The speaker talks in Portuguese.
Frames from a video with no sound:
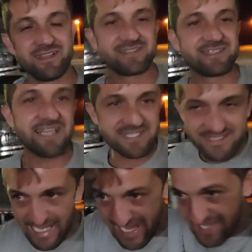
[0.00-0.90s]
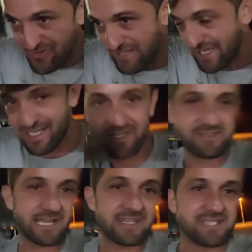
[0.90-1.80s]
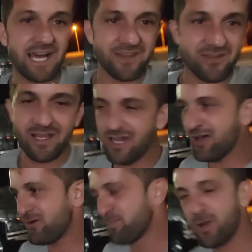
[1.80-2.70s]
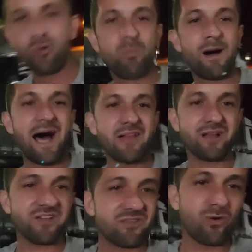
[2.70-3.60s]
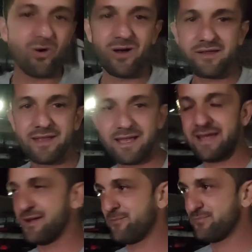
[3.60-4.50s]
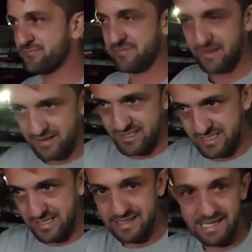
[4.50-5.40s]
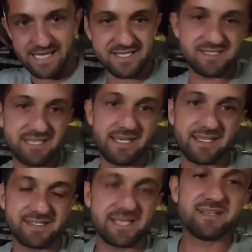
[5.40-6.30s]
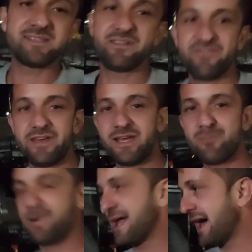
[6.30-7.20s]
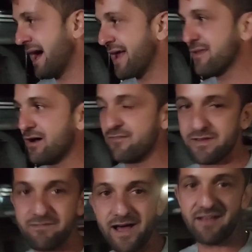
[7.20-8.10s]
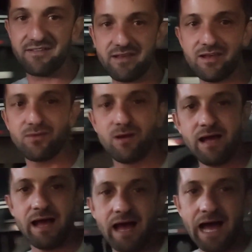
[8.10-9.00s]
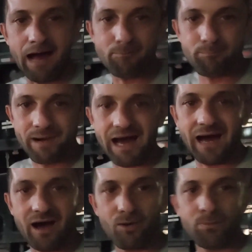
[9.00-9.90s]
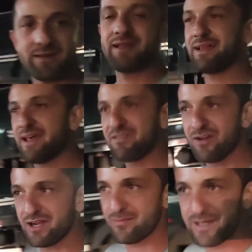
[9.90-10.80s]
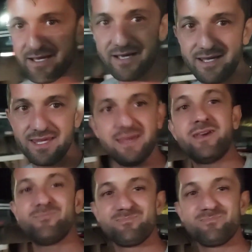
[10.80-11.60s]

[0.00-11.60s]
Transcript: Estressado, né, galera? Estressado não, preocupado com as contas, né? Já desde sexta-feira parado, ó, vim vazio, a pau pra tá 10 horas da manhã aqui.